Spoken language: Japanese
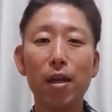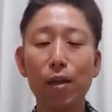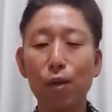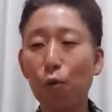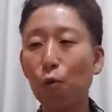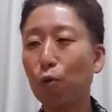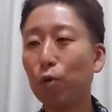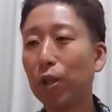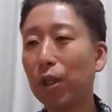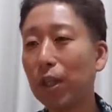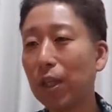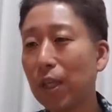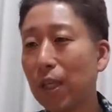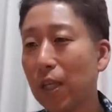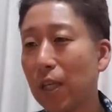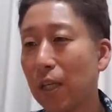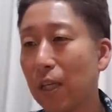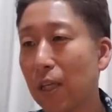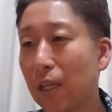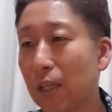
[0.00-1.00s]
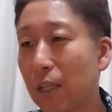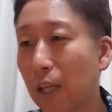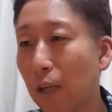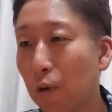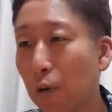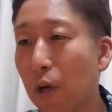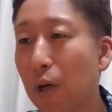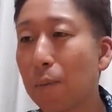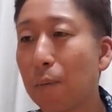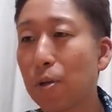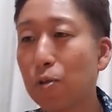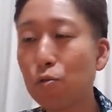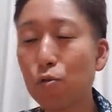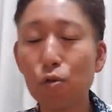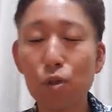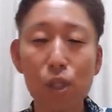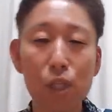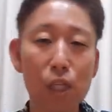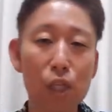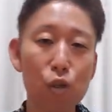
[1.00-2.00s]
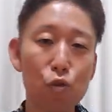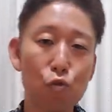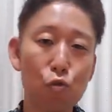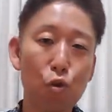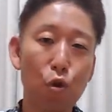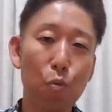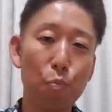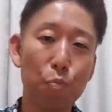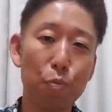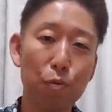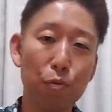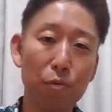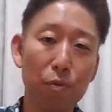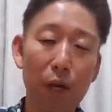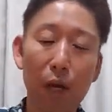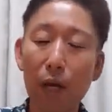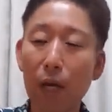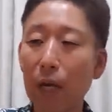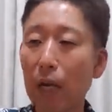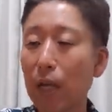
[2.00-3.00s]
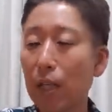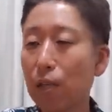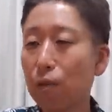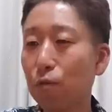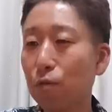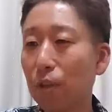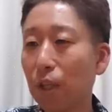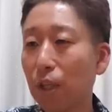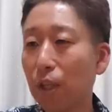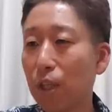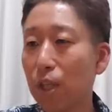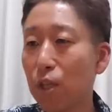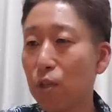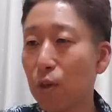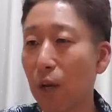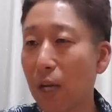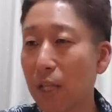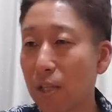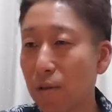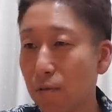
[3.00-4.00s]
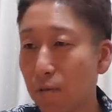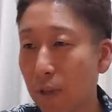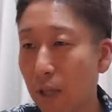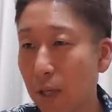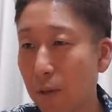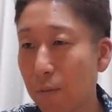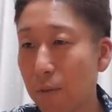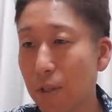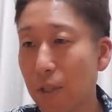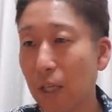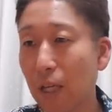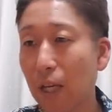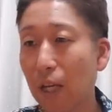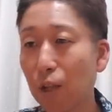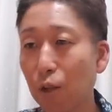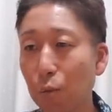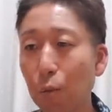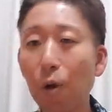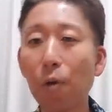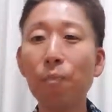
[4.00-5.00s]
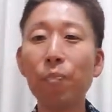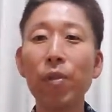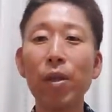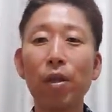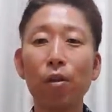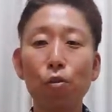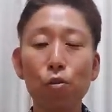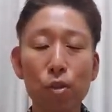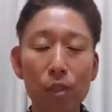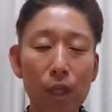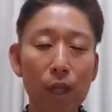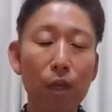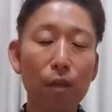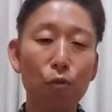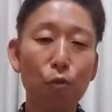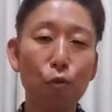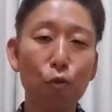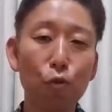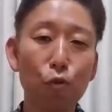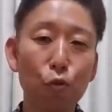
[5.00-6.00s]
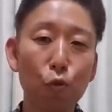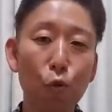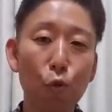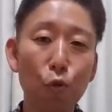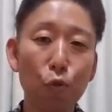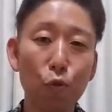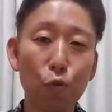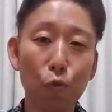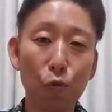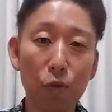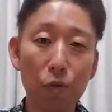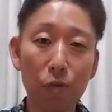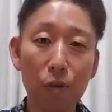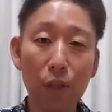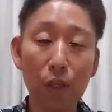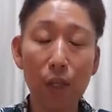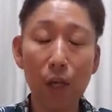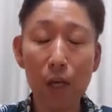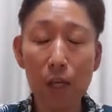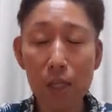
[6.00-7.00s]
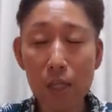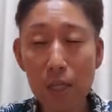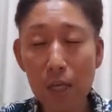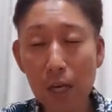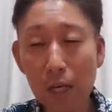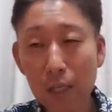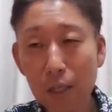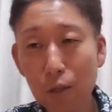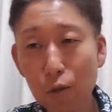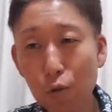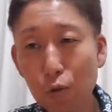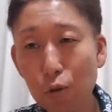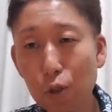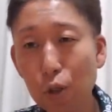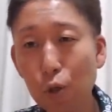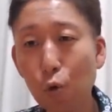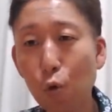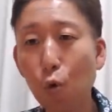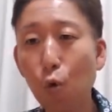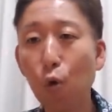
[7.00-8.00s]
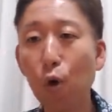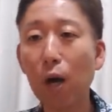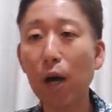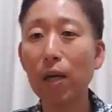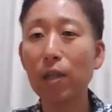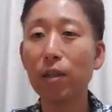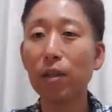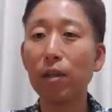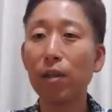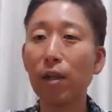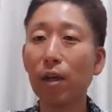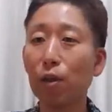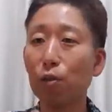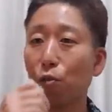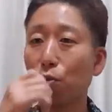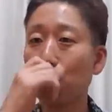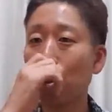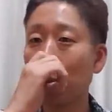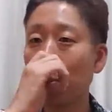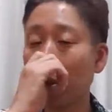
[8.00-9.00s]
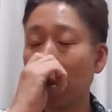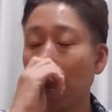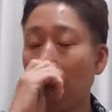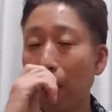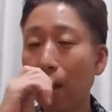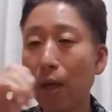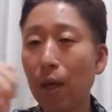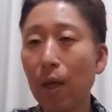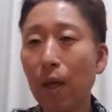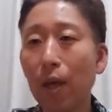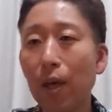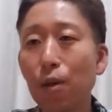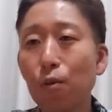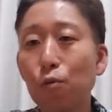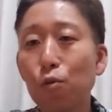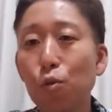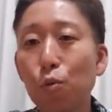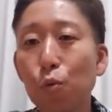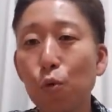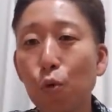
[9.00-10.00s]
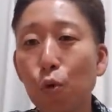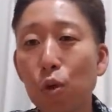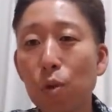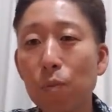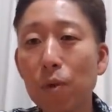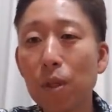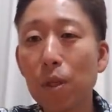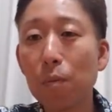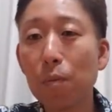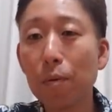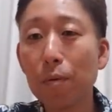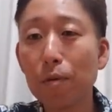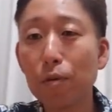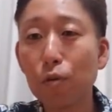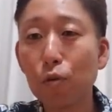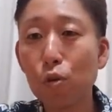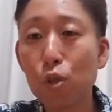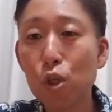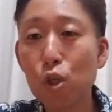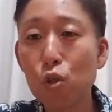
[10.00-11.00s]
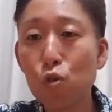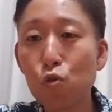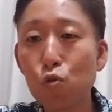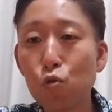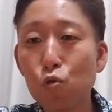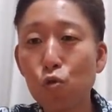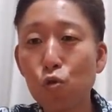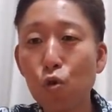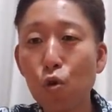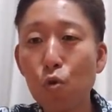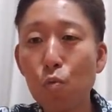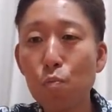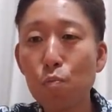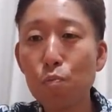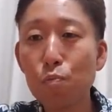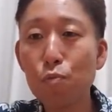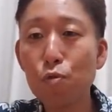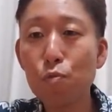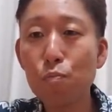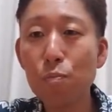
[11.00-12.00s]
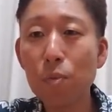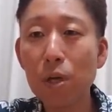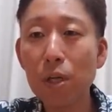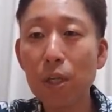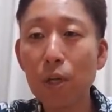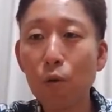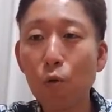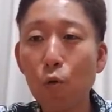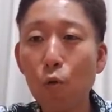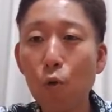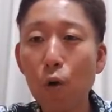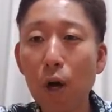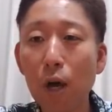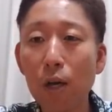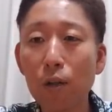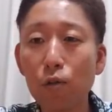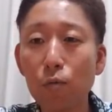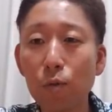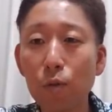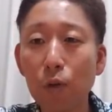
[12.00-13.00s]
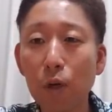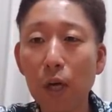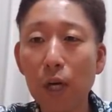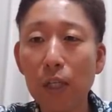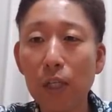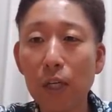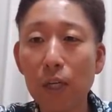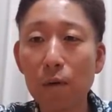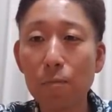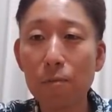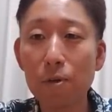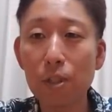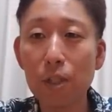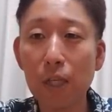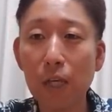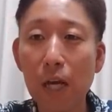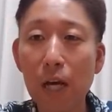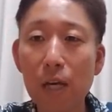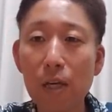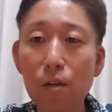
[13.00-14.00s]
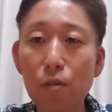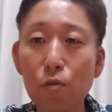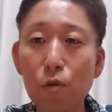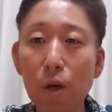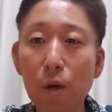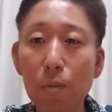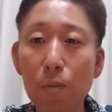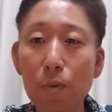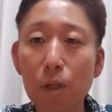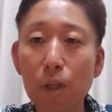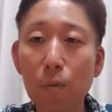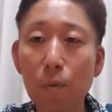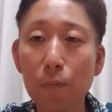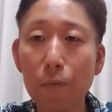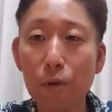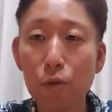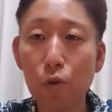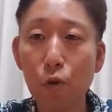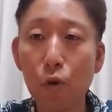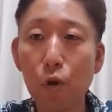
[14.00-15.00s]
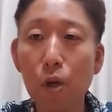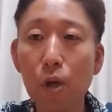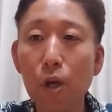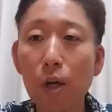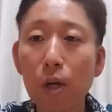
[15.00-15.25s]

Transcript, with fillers: 強制的に来たのが今10時26分あれから2分経って28分になりましたけれどもそしてその SixTONES のですね何が急に公開されたかというと今ね YouTube の方に見てみますと24分前に公開済みと書いてありまして概要欄見てみましょ